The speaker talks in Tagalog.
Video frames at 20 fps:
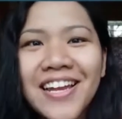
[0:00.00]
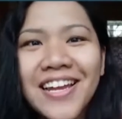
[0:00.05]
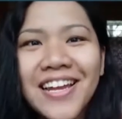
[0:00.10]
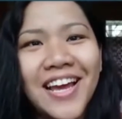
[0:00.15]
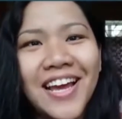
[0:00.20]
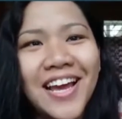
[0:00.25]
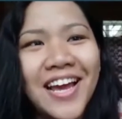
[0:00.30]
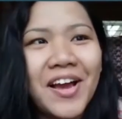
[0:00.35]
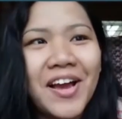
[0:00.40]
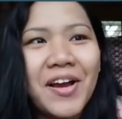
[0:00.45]

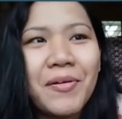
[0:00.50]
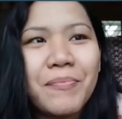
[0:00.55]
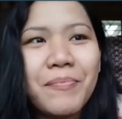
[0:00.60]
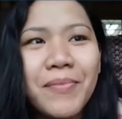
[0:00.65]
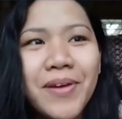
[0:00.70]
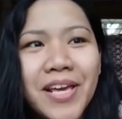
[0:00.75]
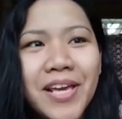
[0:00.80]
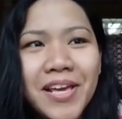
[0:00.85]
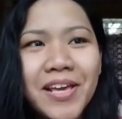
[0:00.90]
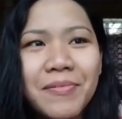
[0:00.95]
na
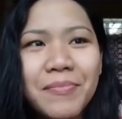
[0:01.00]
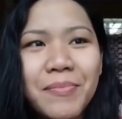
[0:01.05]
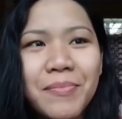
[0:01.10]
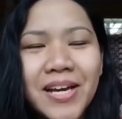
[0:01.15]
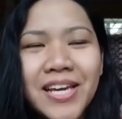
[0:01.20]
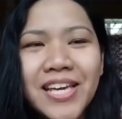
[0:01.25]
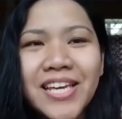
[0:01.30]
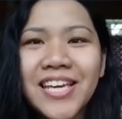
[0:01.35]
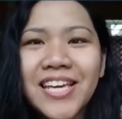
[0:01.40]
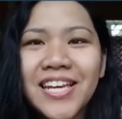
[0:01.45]
may
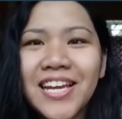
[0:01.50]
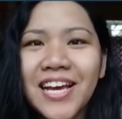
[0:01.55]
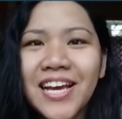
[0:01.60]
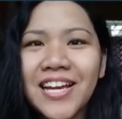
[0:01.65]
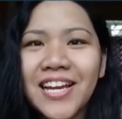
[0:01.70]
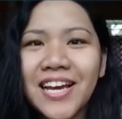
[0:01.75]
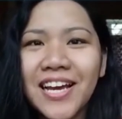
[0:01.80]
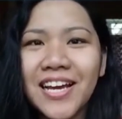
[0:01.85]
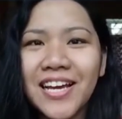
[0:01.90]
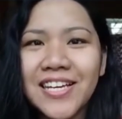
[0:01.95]

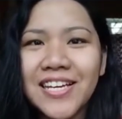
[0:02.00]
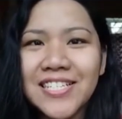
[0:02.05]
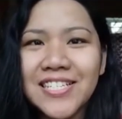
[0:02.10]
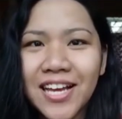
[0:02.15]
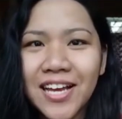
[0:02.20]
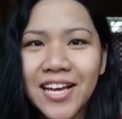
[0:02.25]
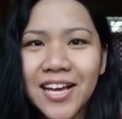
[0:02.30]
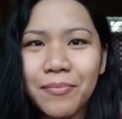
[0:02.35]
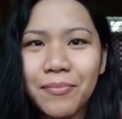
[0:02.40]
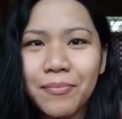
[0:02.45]
makikilalang
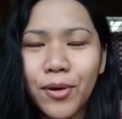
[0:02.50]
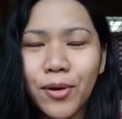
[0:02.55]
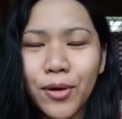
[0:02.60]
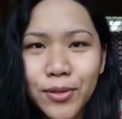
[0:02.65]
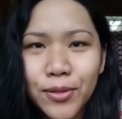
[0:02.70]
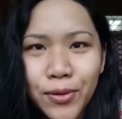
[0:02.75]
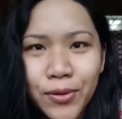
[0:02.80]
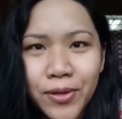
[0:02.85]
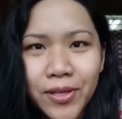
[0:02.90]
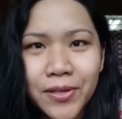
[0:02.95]
isang
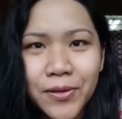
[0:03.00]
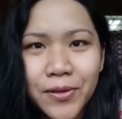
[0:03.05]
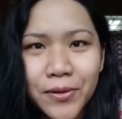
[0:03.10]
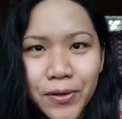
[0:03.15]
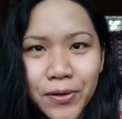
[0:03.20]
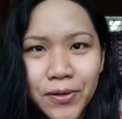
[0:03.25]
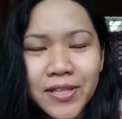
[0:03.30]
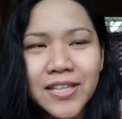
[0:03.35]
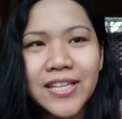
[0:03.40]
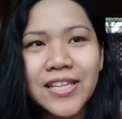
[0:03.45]
bontok igorot